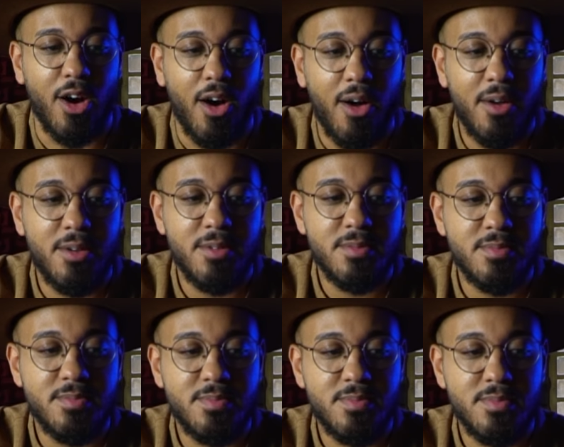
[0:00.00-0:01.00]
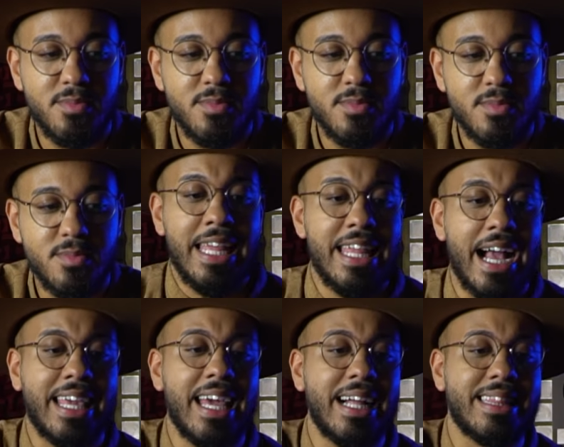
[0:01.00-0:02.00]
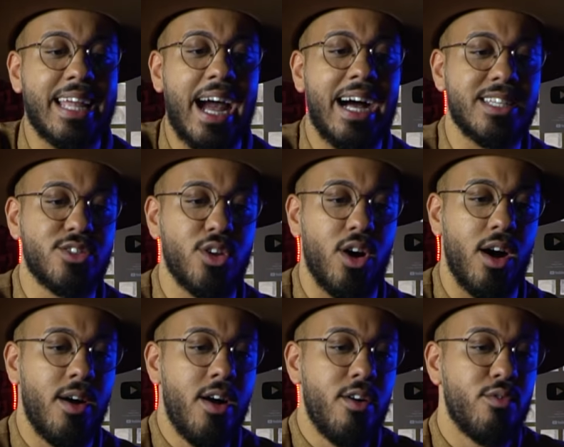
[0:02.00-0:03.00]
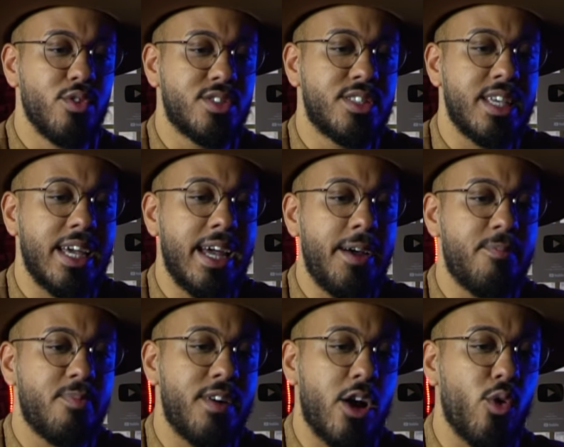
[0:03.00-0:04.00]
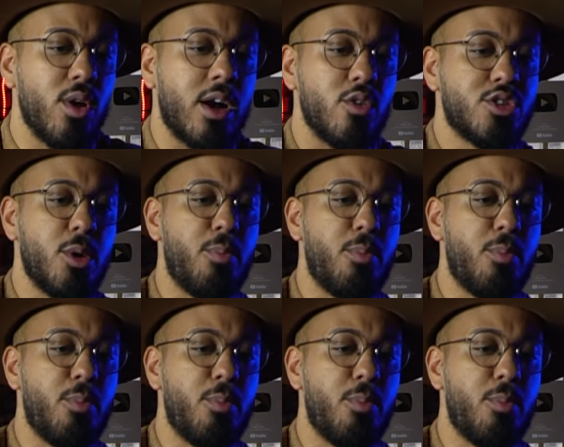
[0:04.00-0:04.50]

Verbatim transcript: ó. E aqui atrás, ó, você vai colocar o seu